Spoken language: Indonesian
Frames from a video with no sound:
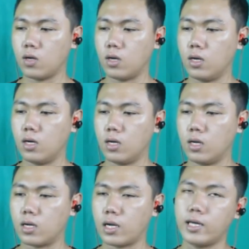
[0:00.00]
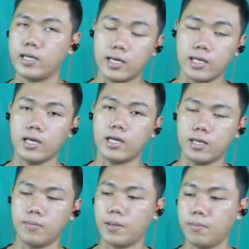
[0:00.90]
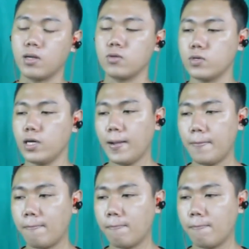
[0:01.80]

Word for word: uh, kayak nyari-nyari member juga